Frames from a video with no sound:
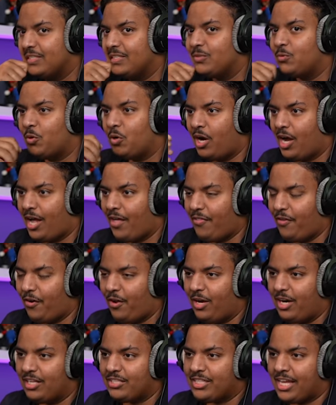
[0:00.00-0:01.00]

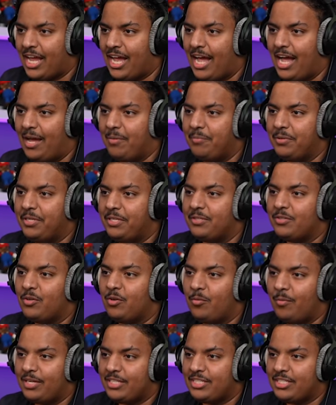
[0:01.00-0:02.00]
وهذول اصحابي هو
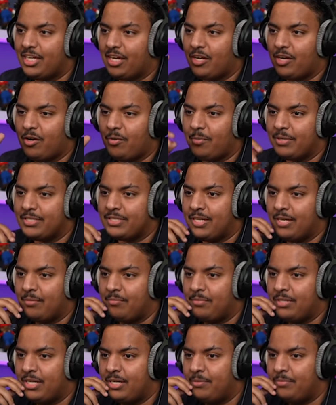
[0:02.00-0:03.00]
مسكهم اصلا
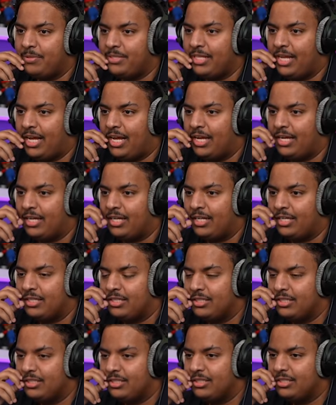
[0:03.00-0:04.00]
من البدايه.
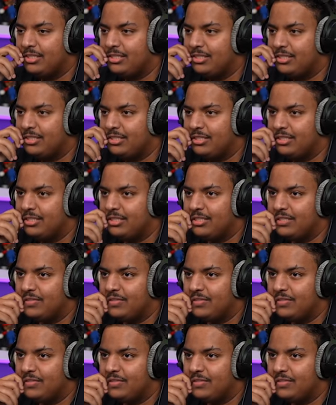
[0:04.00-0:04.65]
It's you?